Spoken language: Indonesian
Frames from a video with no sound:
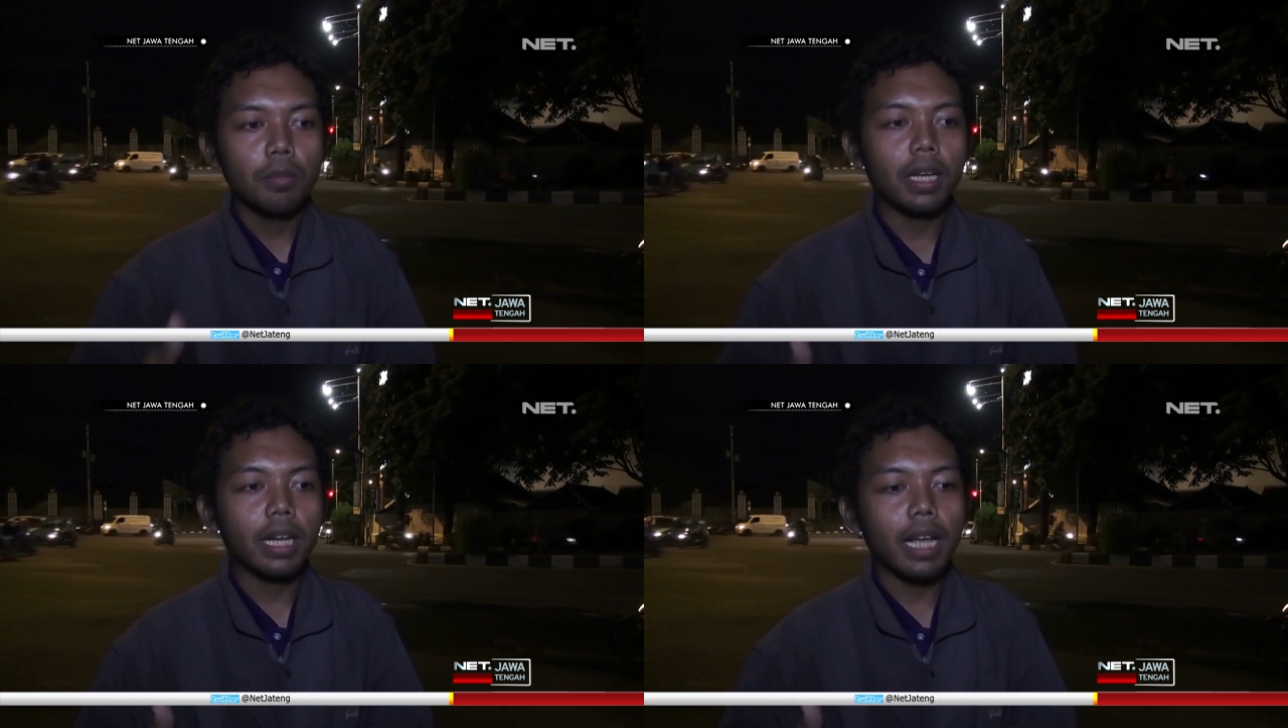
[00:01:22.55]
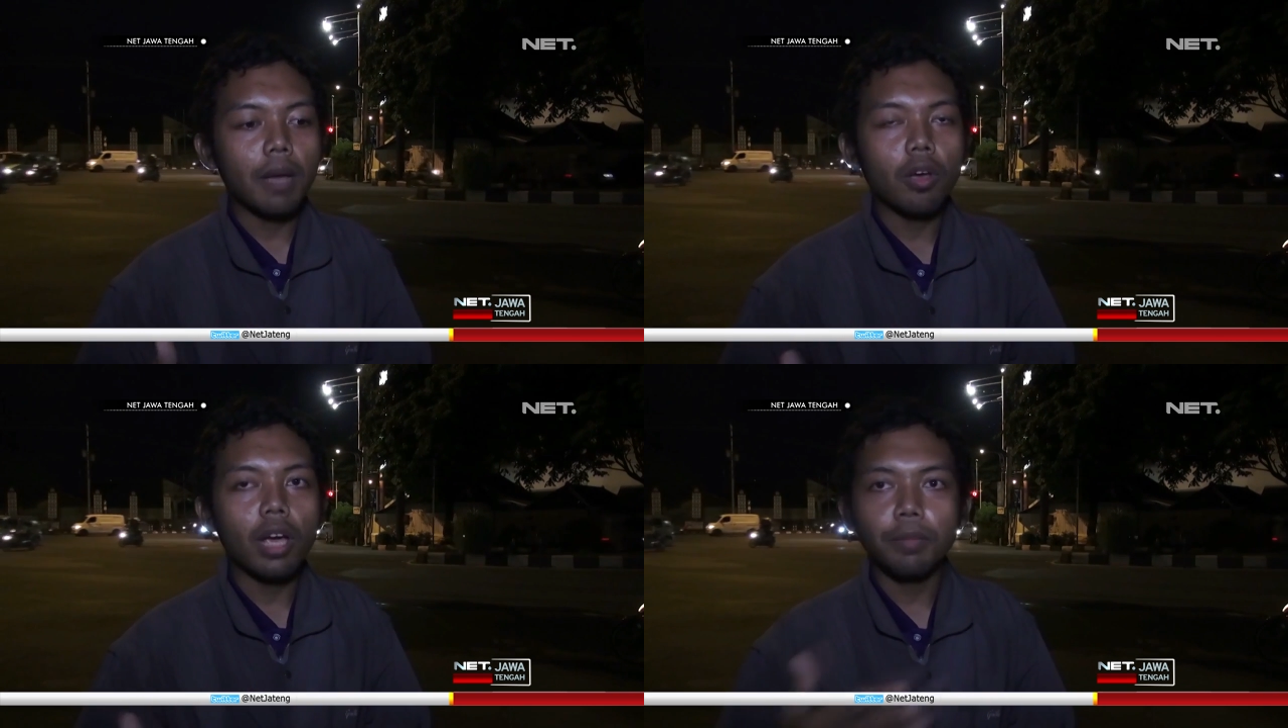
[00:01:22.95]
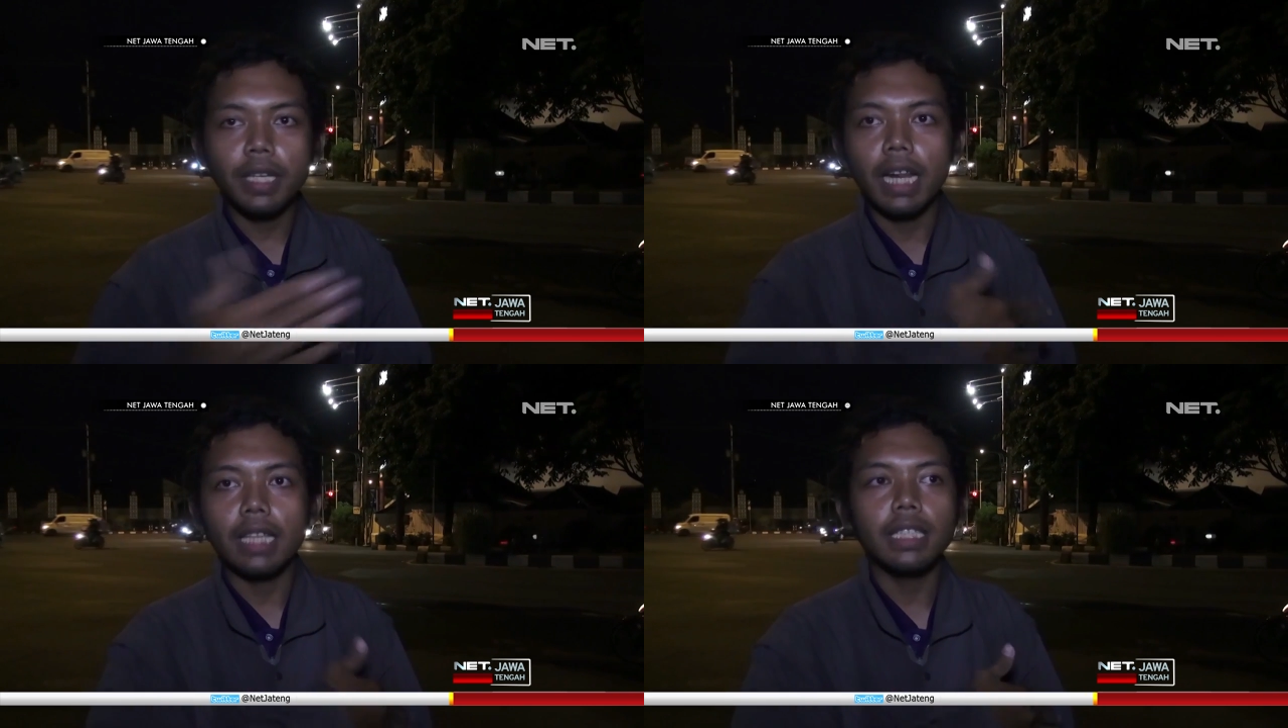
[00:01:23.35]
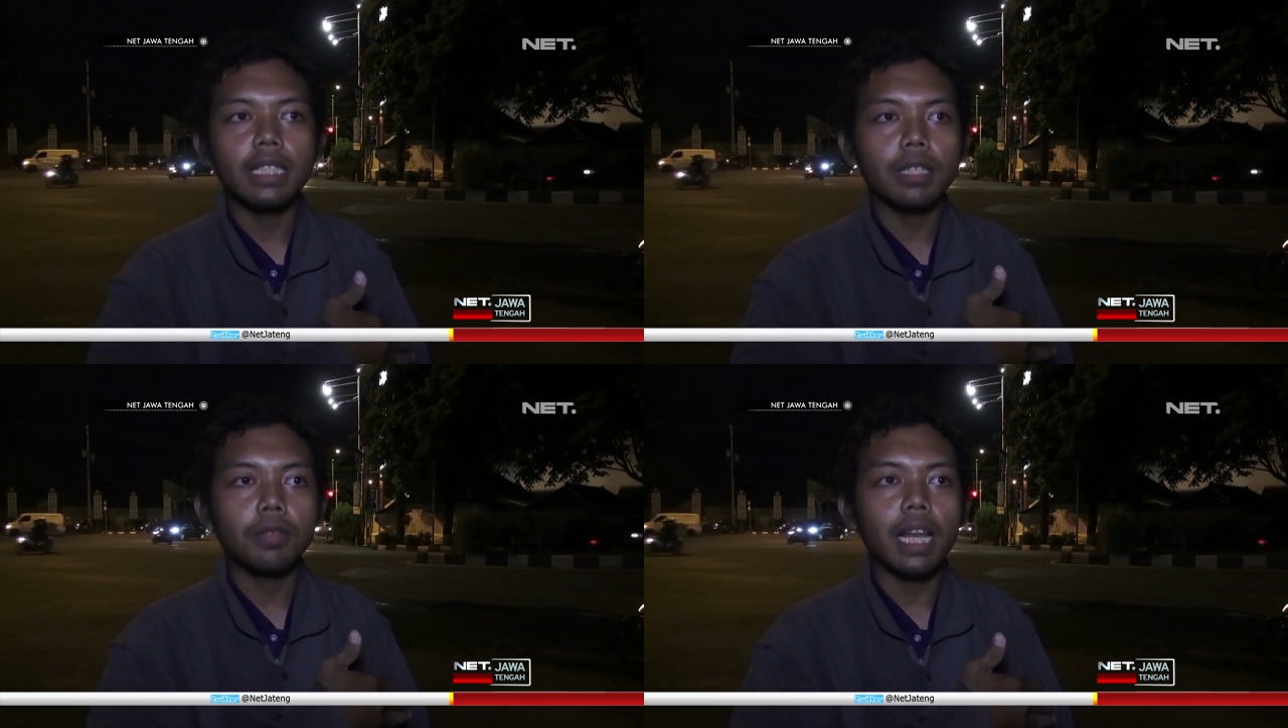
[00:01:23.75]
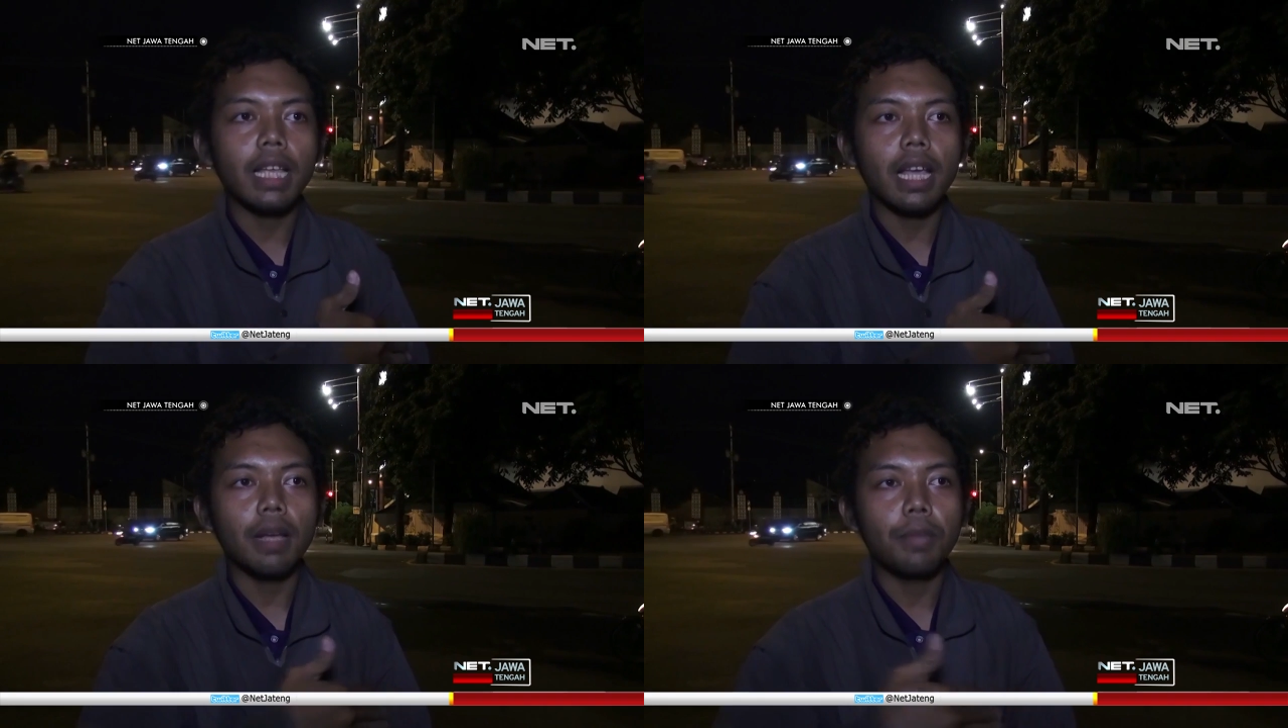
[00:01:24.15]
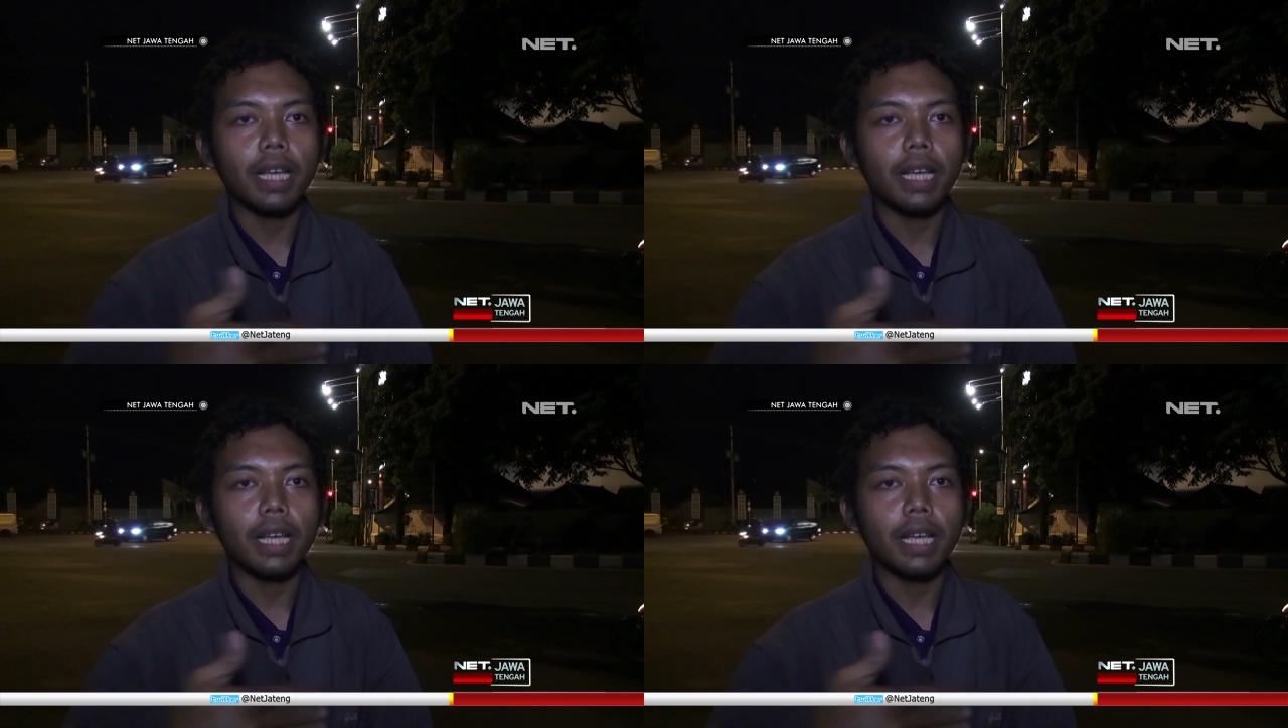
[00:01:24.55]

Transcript: mereka melakukan migrasi ke wilayah